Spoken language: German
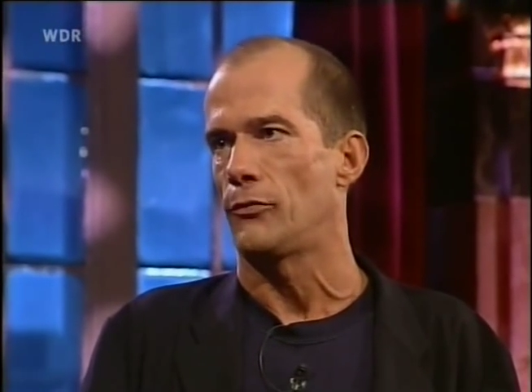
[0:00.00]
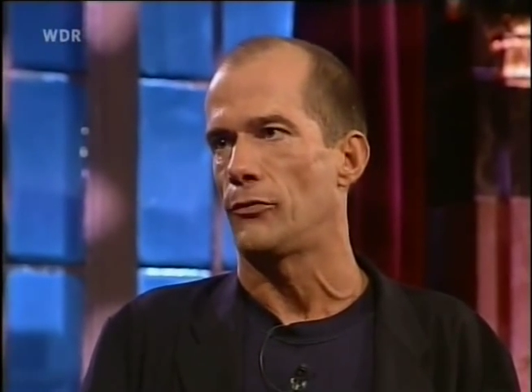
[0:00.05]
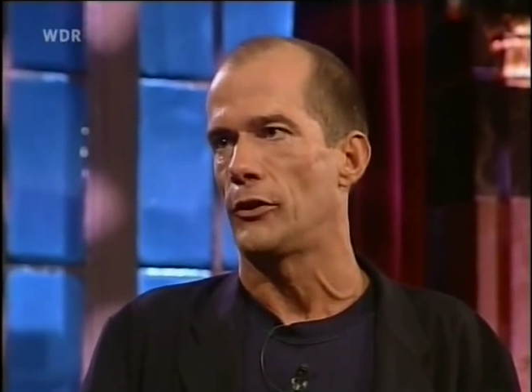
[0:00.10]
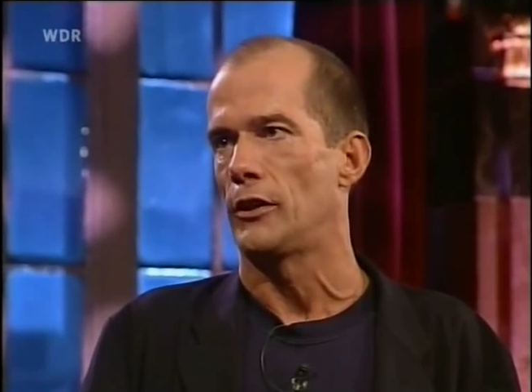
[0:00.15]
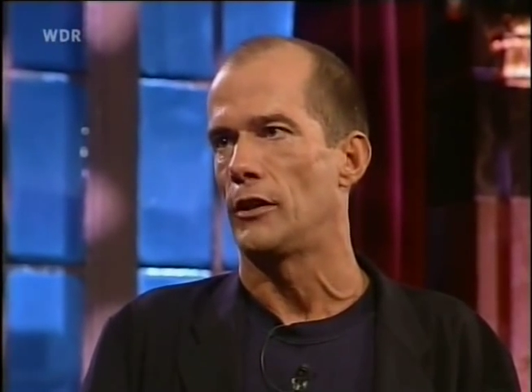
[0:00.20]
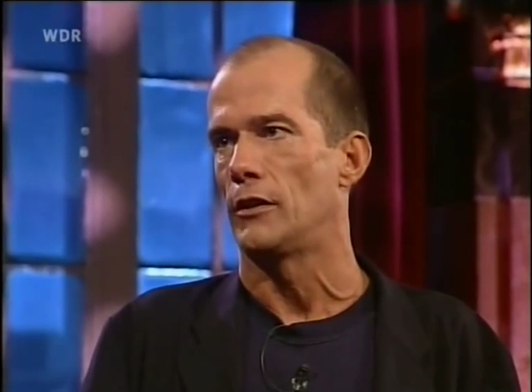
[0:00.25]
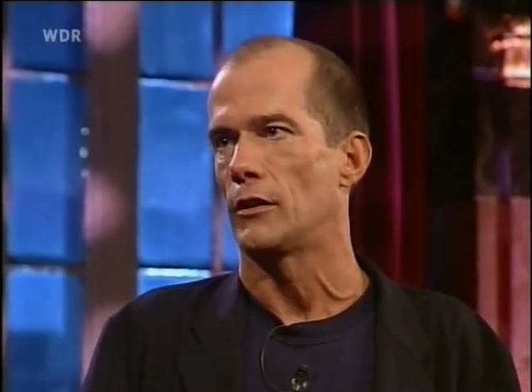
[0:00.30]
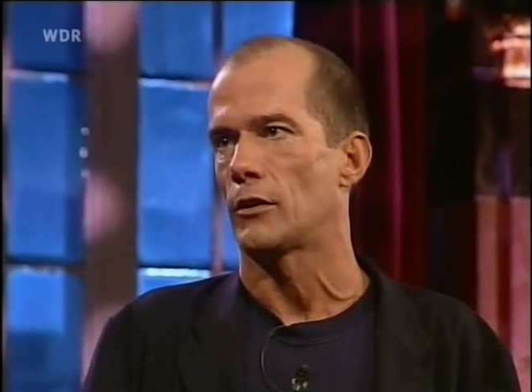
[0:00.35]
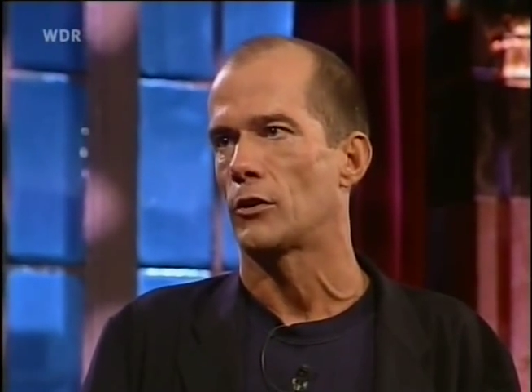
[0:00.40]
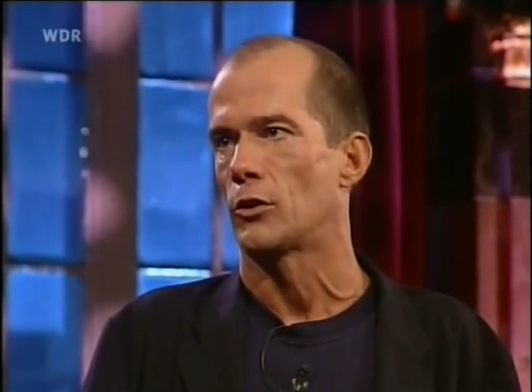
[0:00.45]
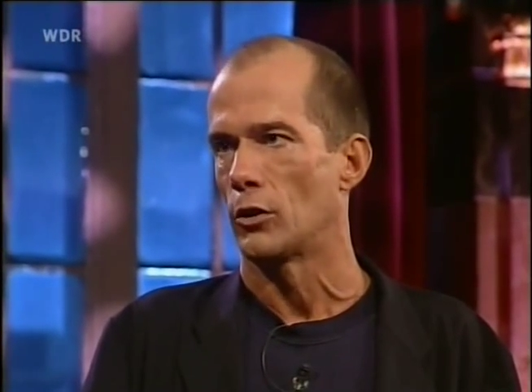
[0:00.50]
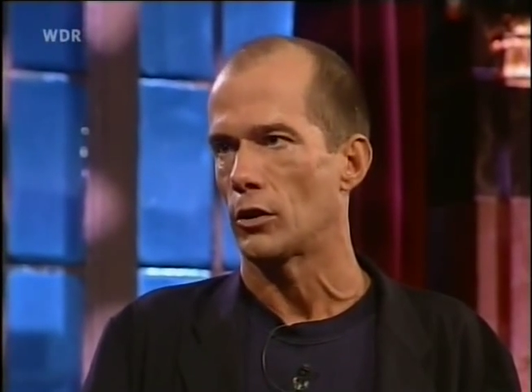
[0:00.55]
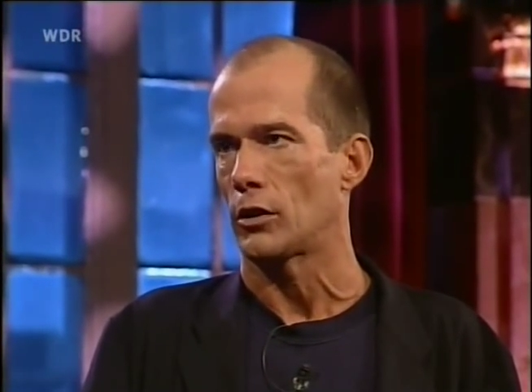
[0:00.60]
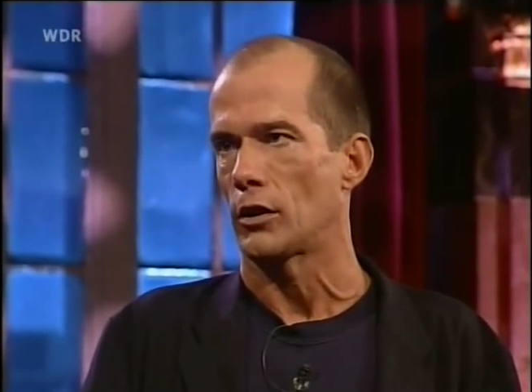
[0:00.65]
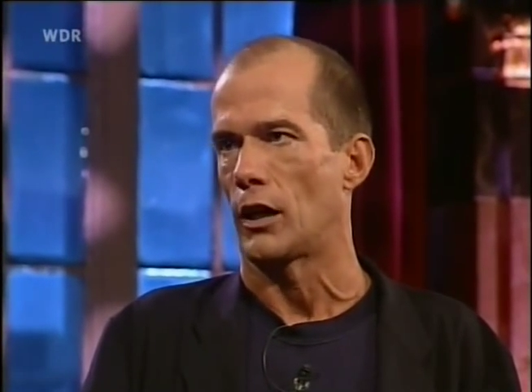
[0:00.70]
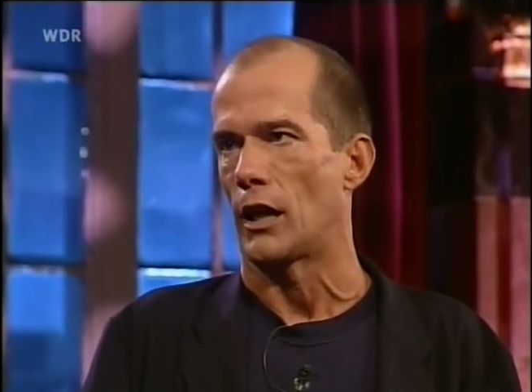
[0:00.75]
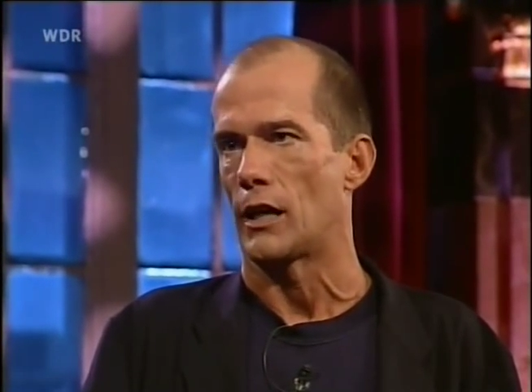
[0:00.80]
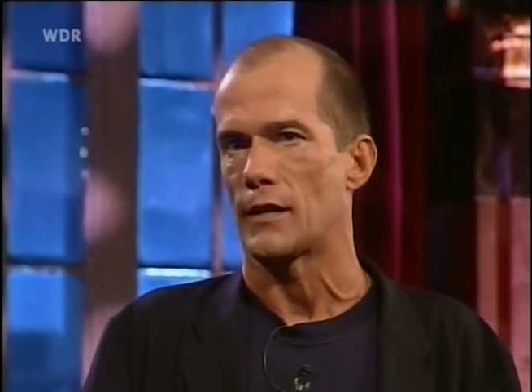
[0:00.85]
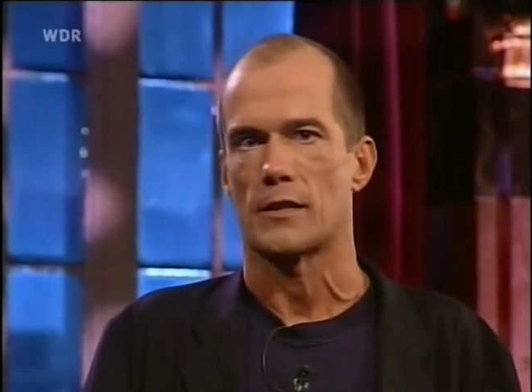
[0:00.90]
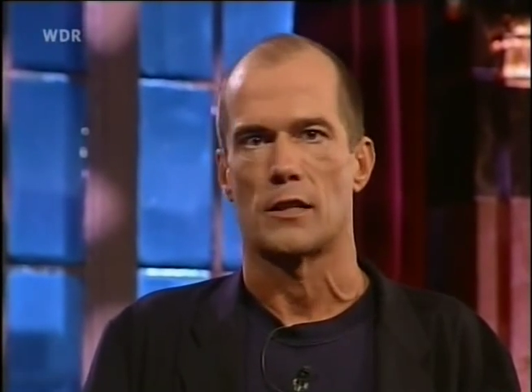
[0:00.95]
viele
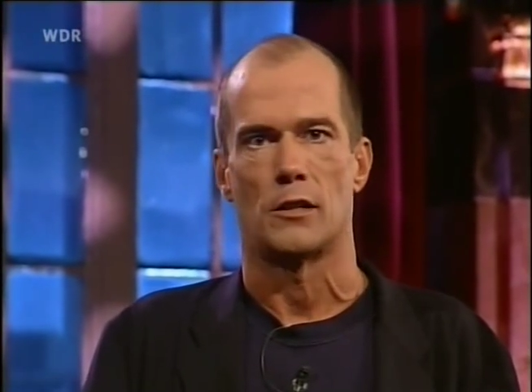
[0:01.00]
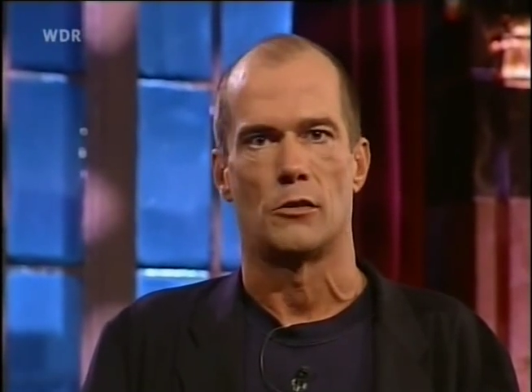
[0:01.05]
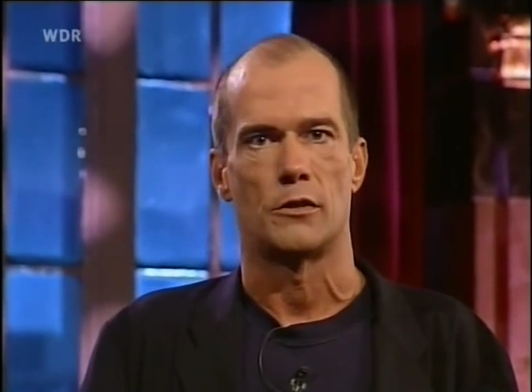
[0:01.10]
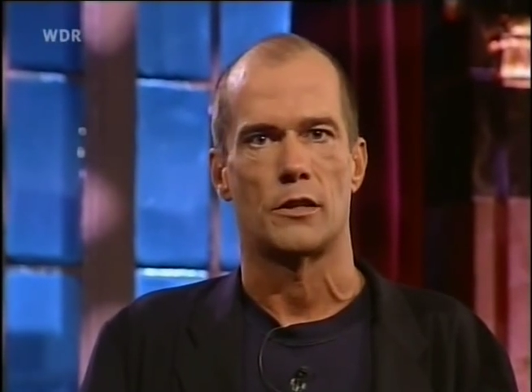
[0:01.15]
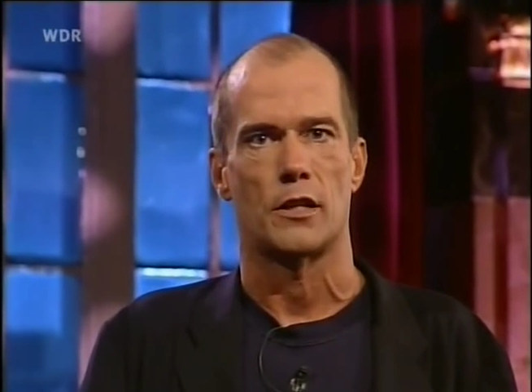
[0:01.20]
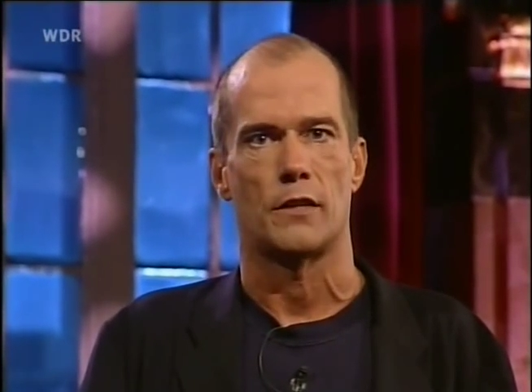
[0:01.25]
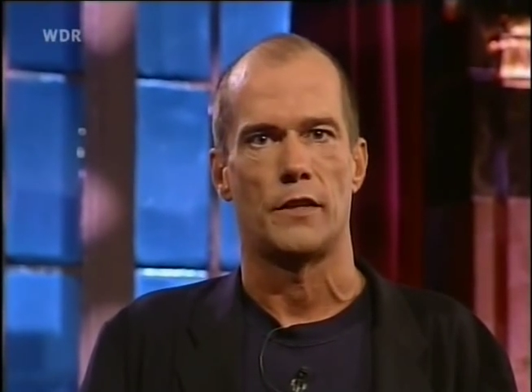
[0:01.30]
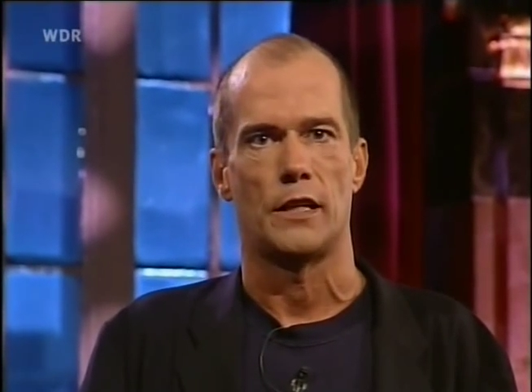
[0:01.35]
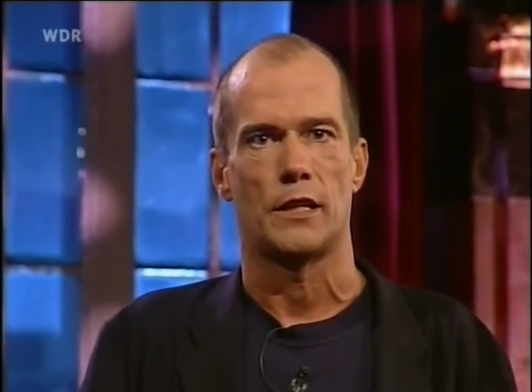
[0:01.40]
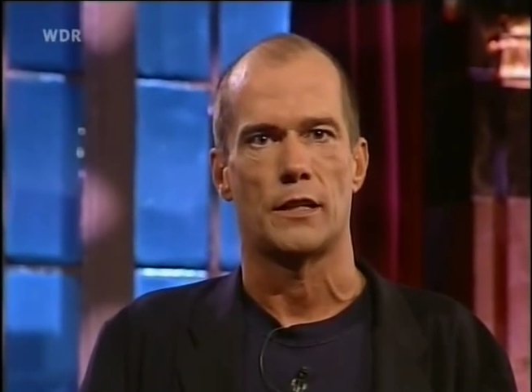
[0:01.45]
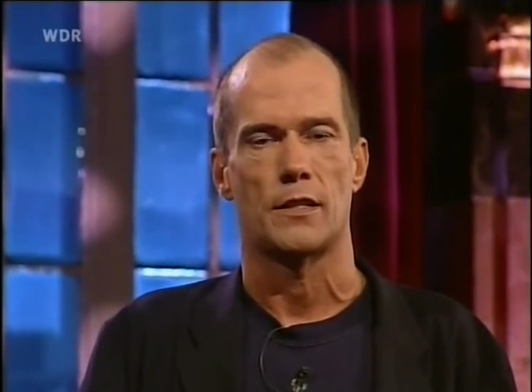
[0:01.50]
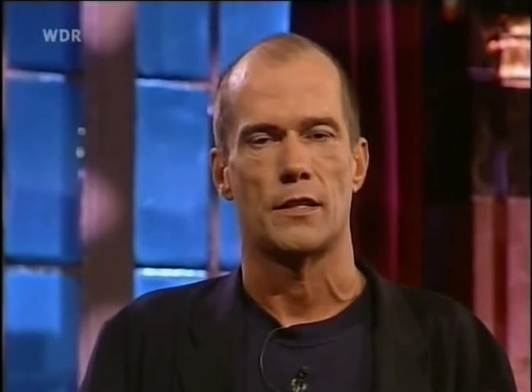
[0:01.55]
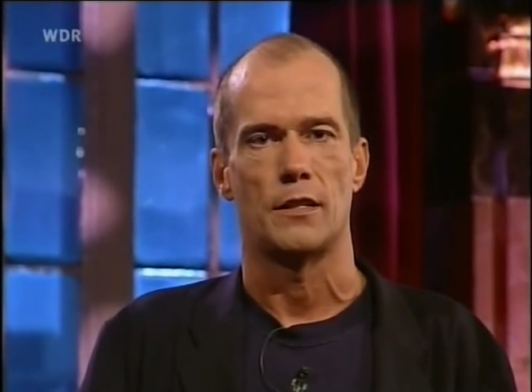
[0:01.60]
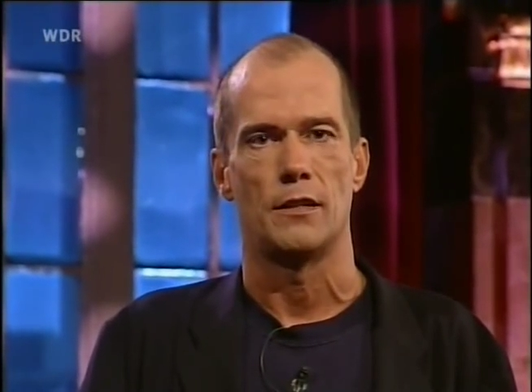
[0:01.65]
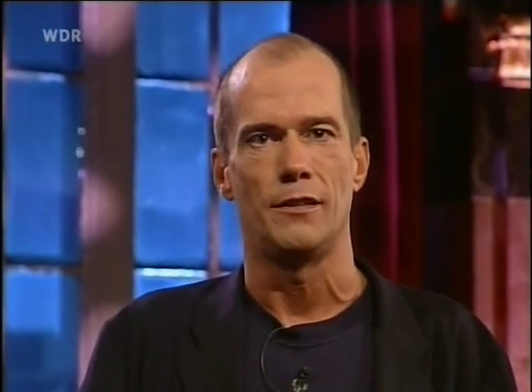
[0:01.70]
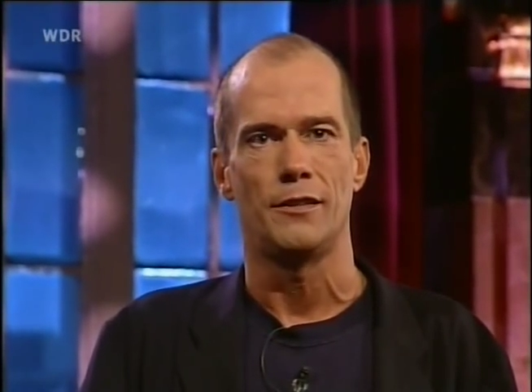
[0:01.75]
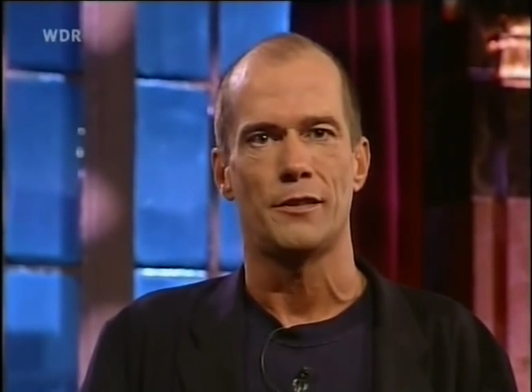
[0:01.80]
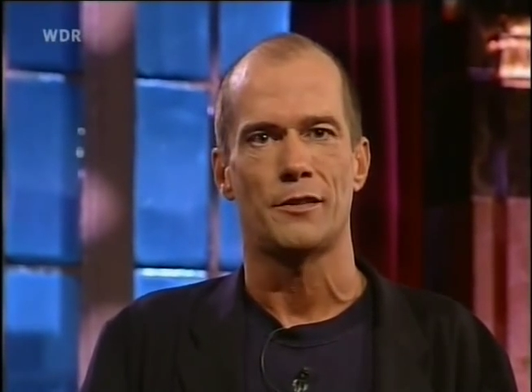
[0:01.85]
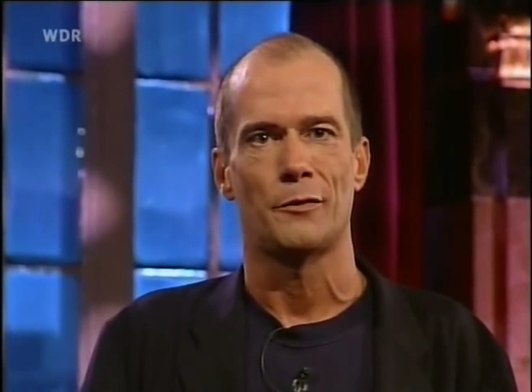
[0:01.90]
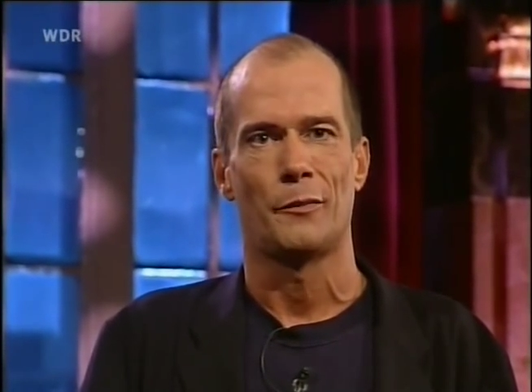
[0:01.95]
Gurkenlaster unterwegs
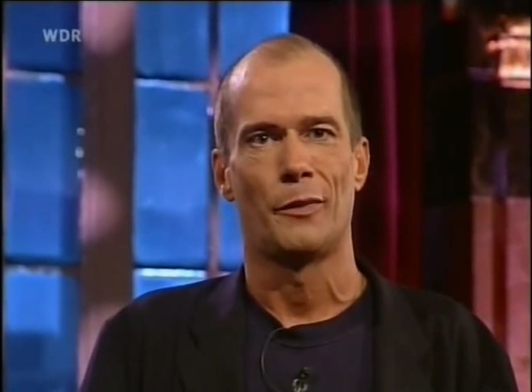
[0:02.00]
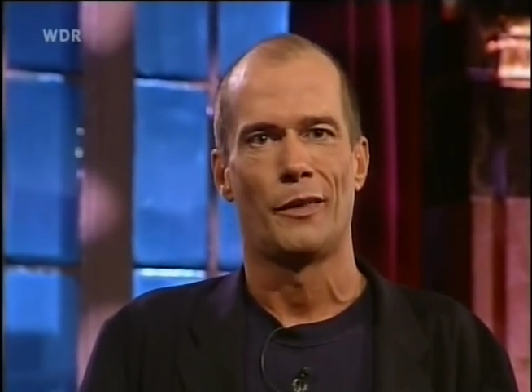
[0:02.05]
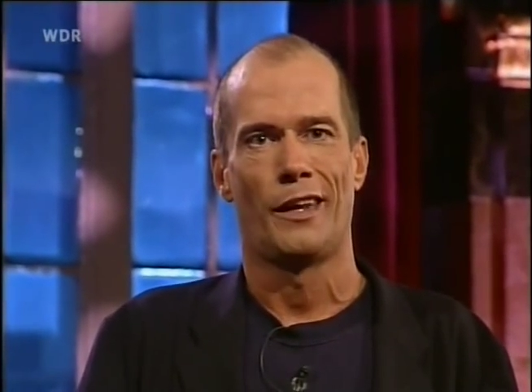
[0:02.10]
sind.